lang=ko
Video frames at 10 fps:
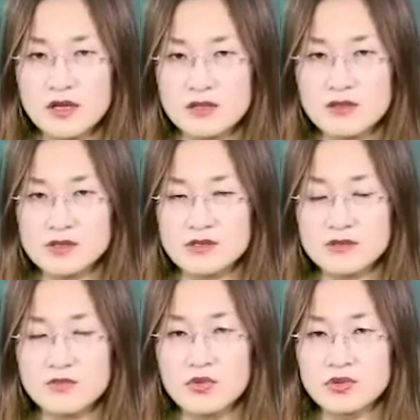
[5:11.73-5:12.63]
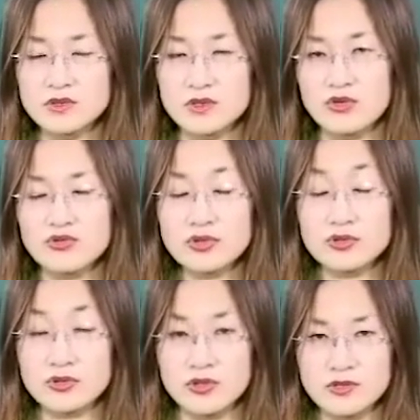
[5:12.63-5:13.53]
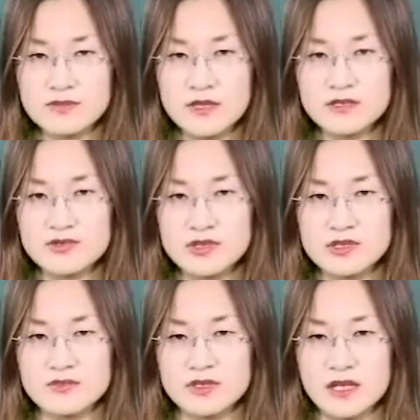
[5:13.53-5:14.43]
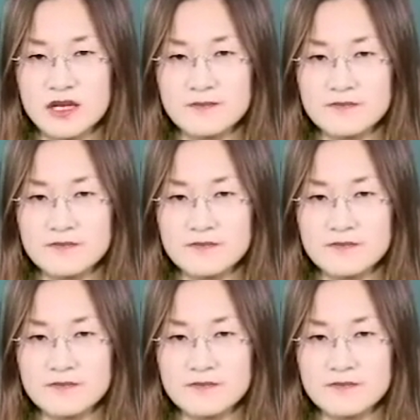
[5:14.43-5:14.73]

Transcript: 이것을 모든 12키로 연습을 하실 수가 있습니다.